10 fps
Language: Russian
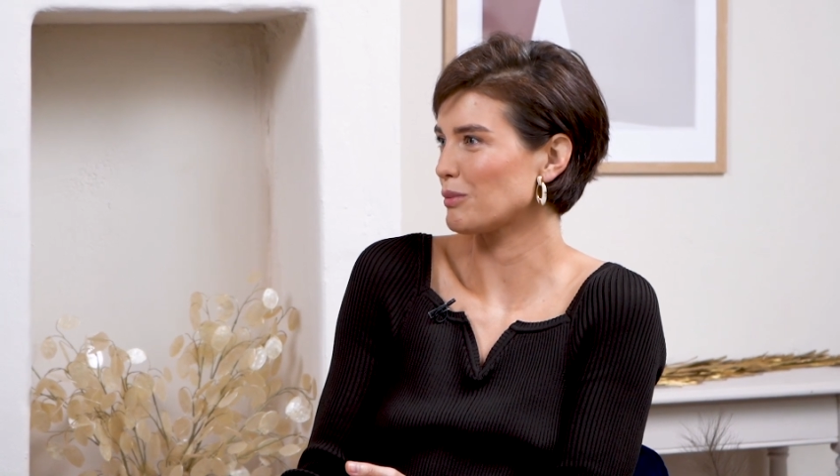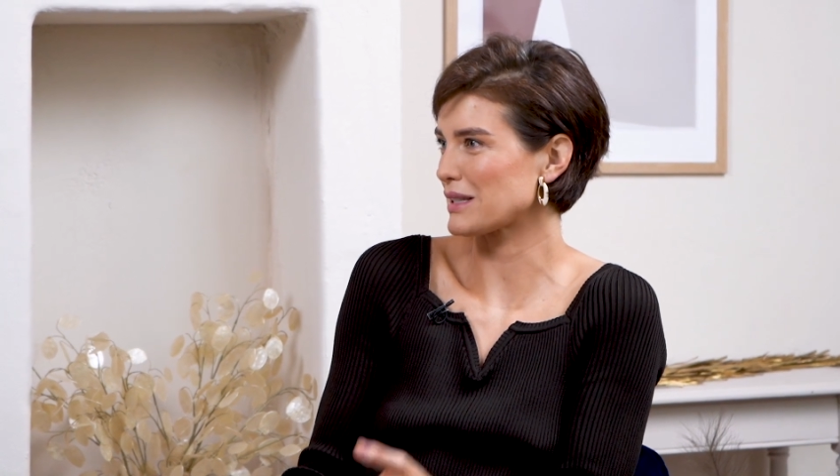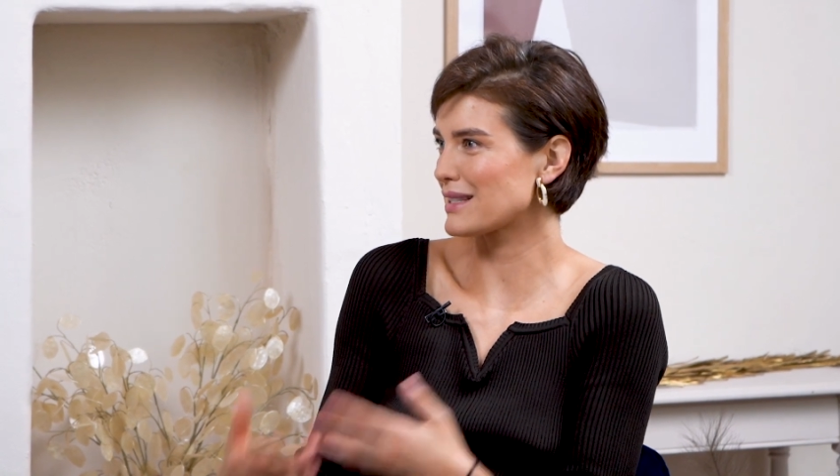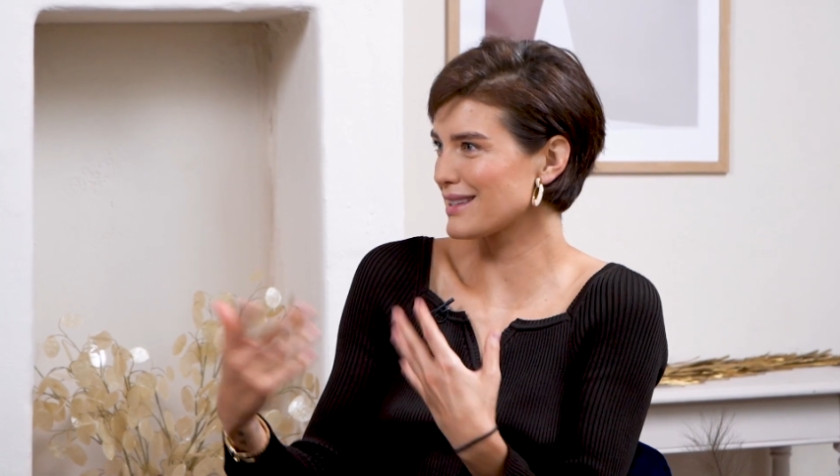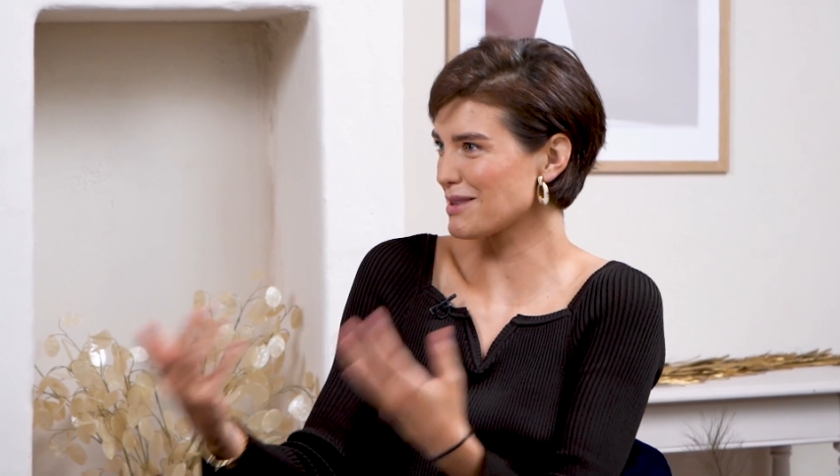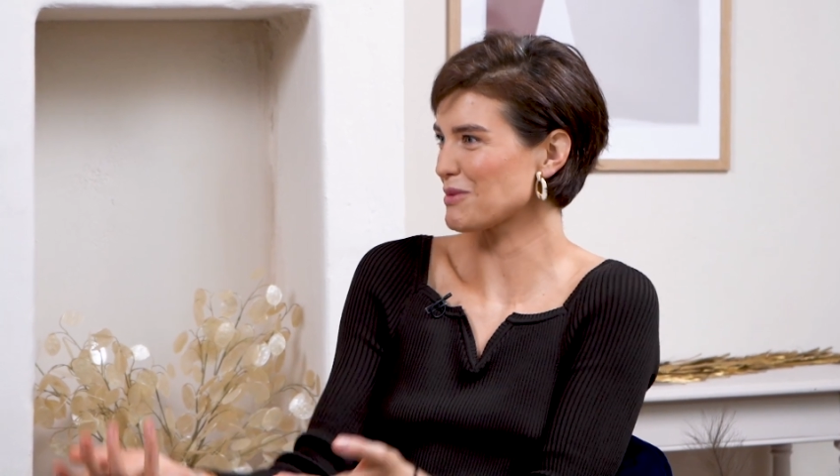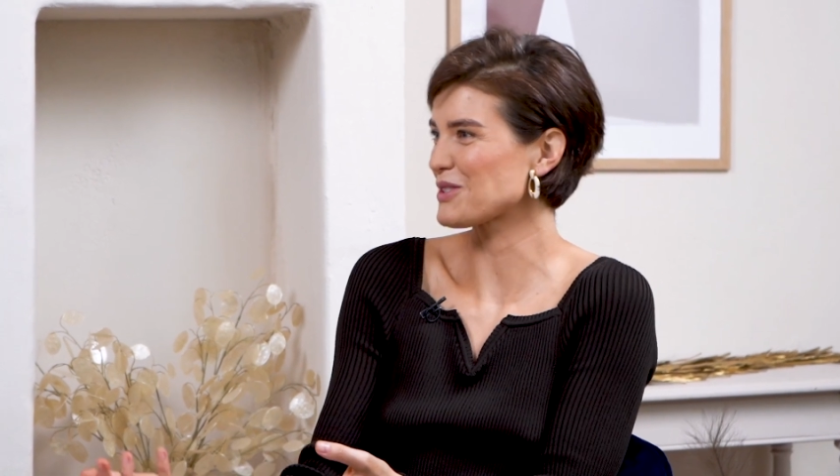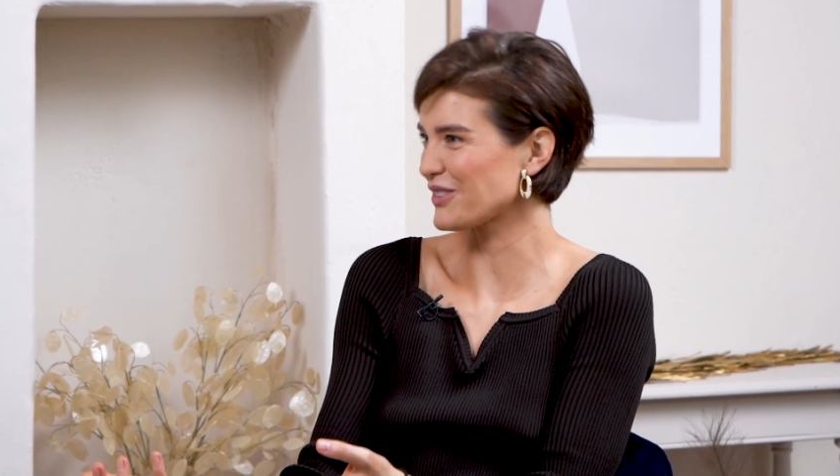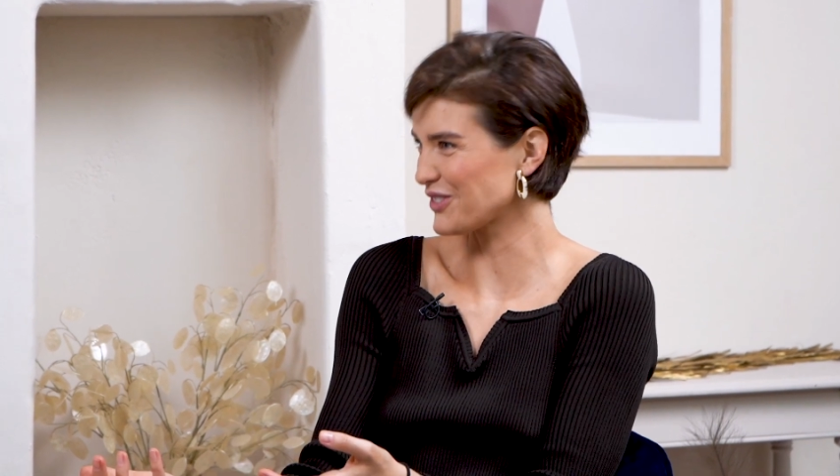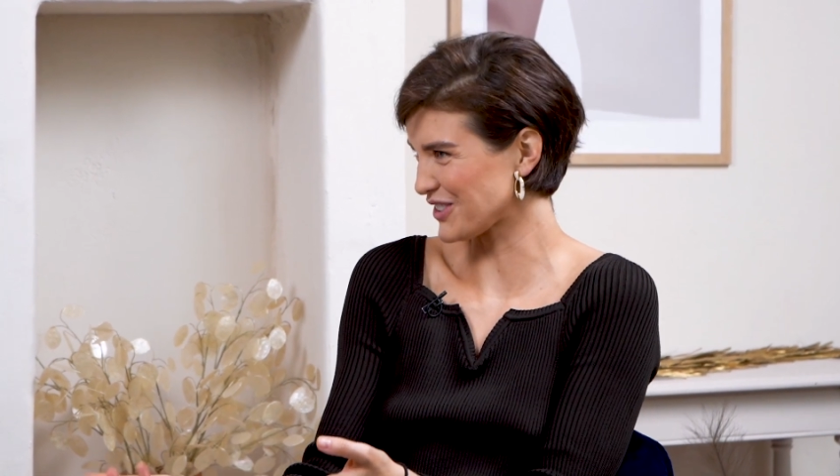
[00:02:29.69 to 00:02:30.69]
последний
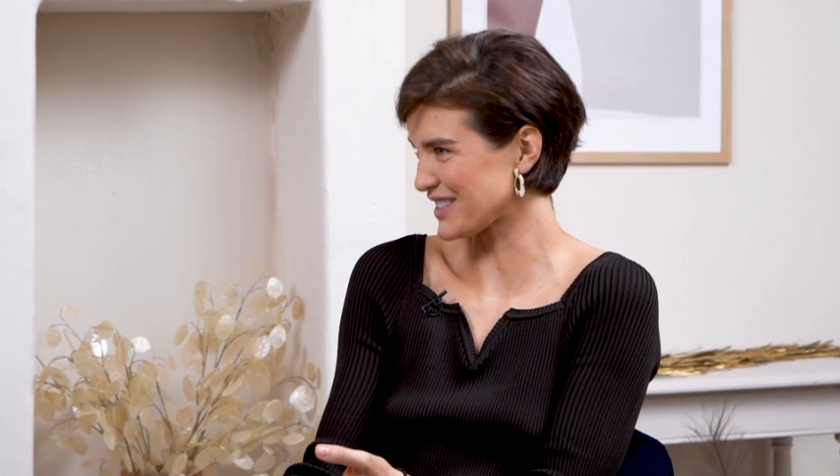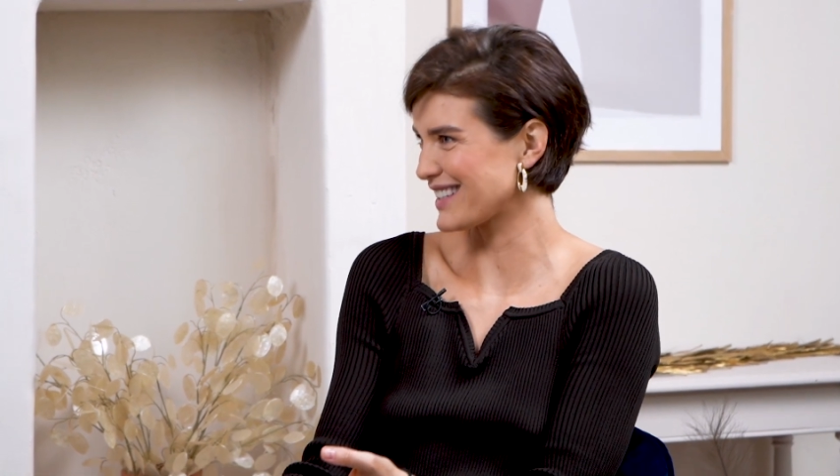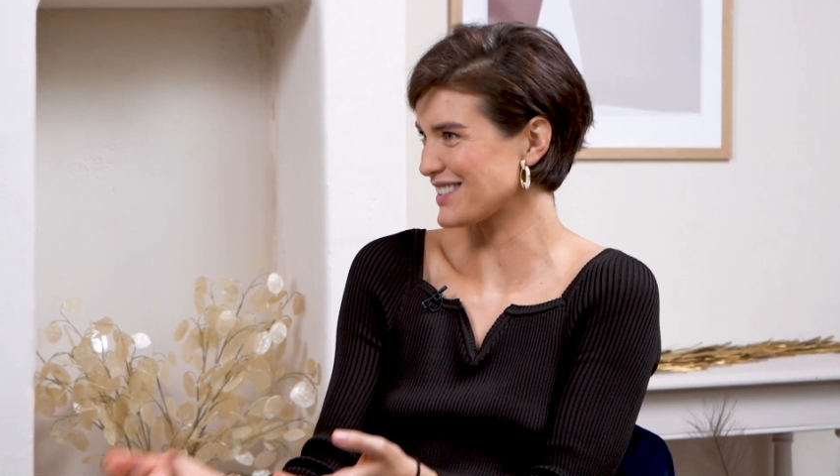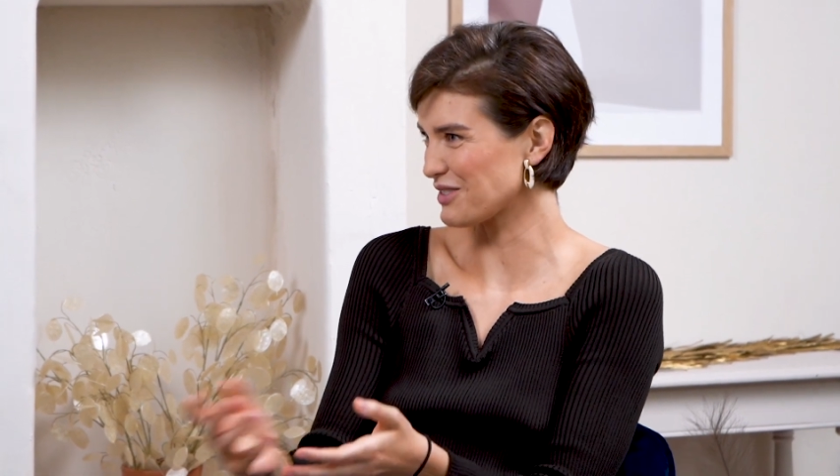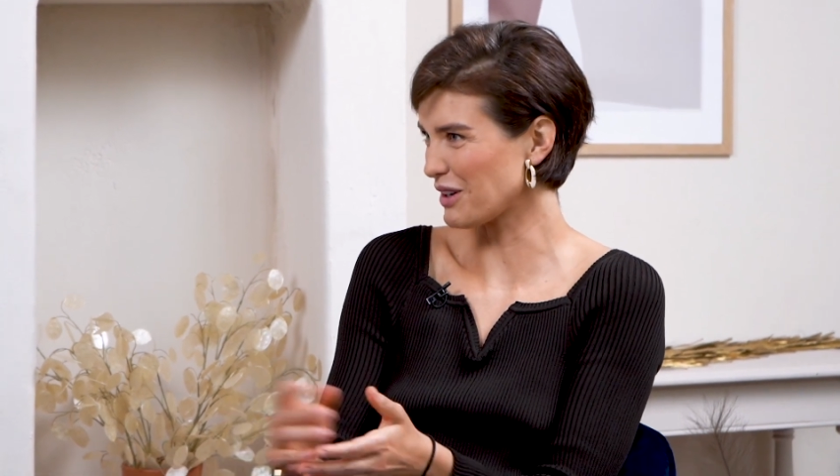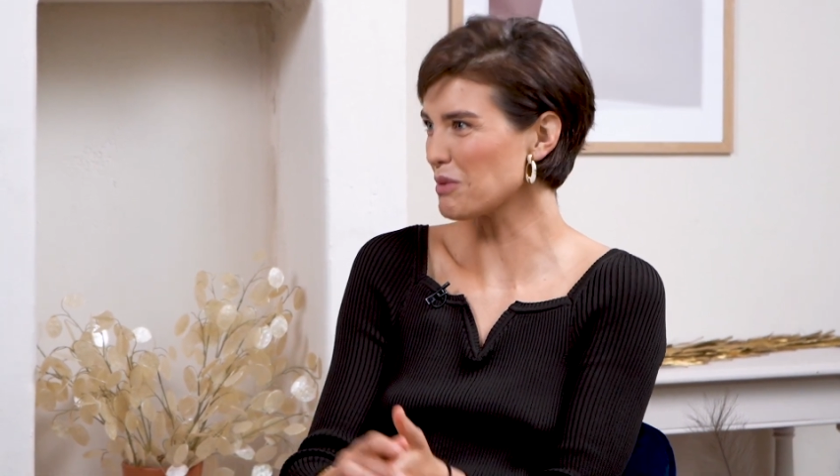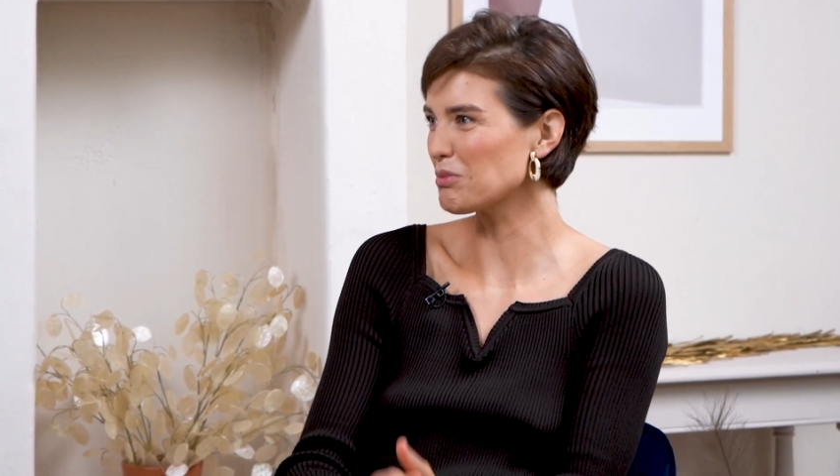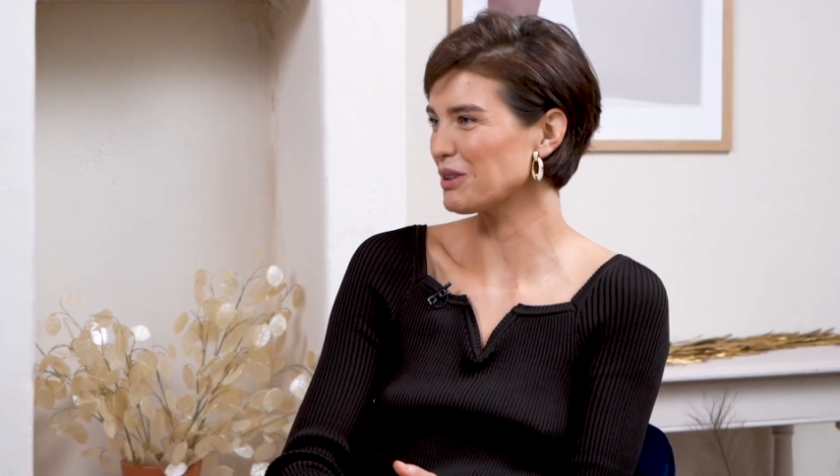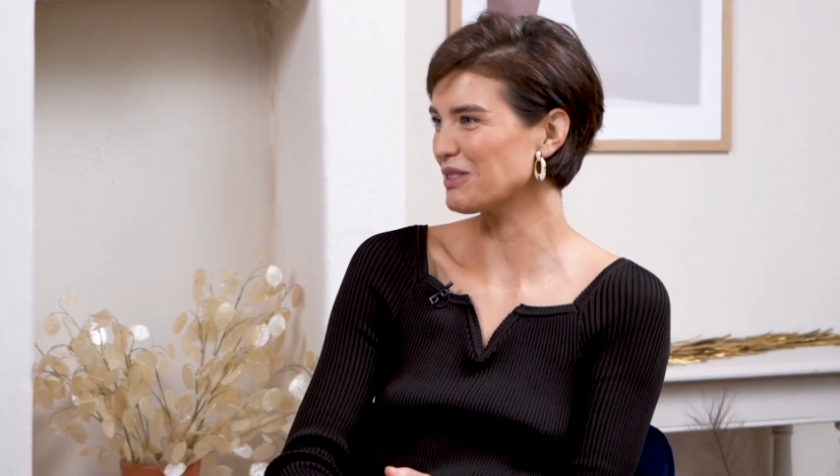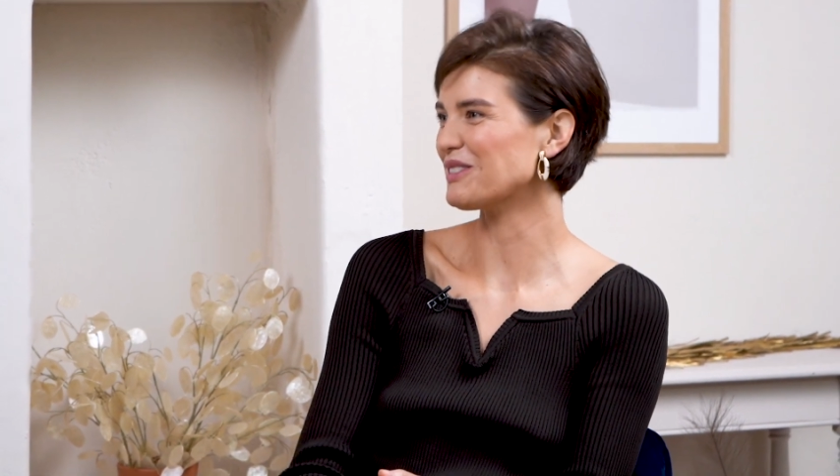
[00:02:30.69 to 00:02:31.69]
мой звонок, кстати,
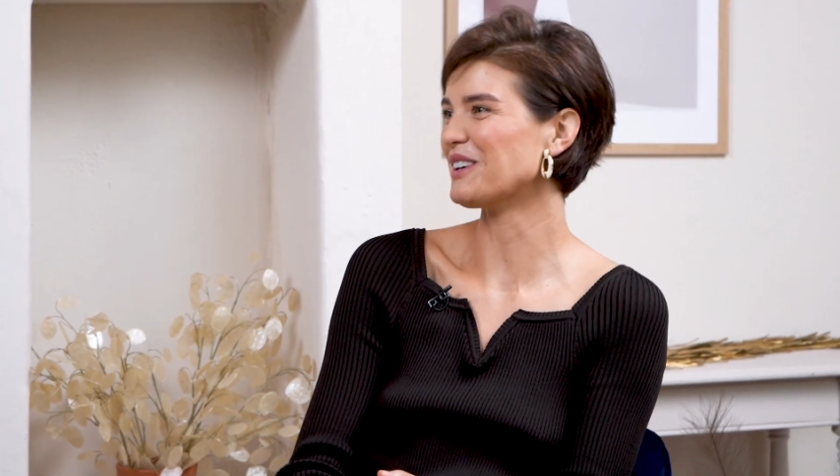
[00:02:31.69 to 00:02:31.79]
вам был